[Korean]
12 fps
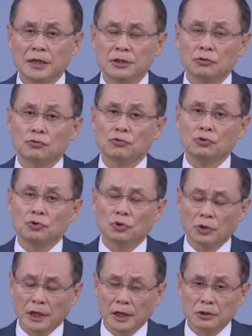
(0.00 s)

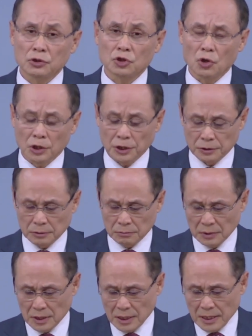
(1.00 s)
운동의 정의는
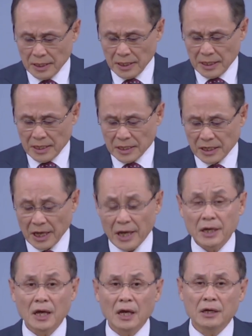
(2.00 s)

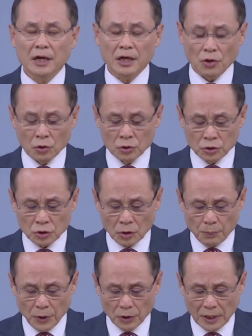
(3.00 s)
개개인의 영적
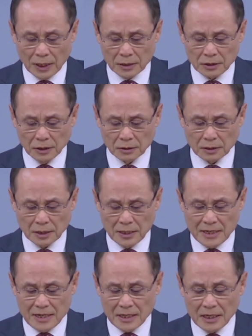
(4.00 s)
변화, 즉
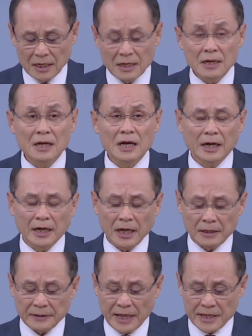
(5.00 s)

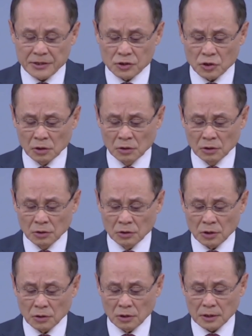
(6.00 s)
인간의 내적
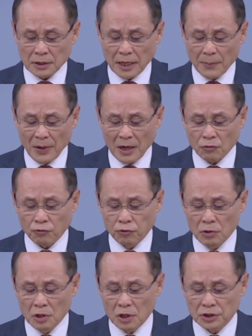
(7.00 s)
능력을 개발,
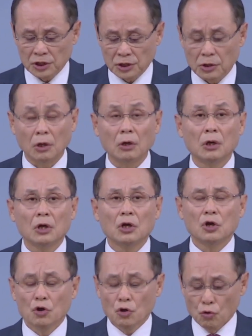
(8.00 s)
훈련시켜
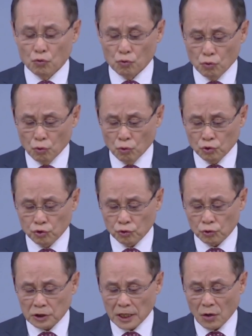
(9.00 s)
우주
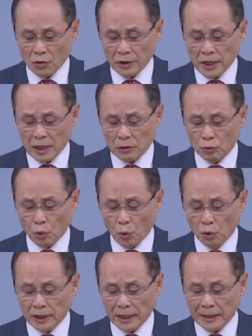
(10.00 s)
차원에
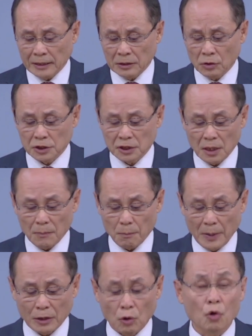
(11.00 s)
도달하는 것이
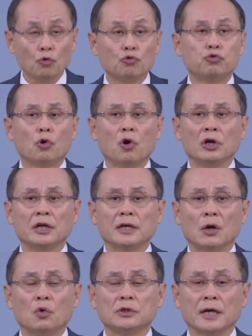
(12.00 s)
바로
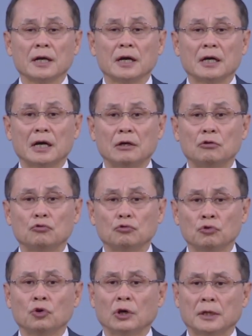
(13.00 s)
구원이라고 생각하는
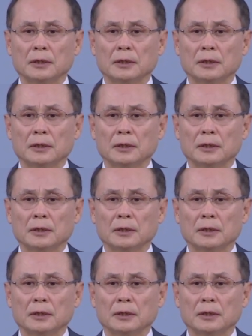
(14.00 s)
운동이에요.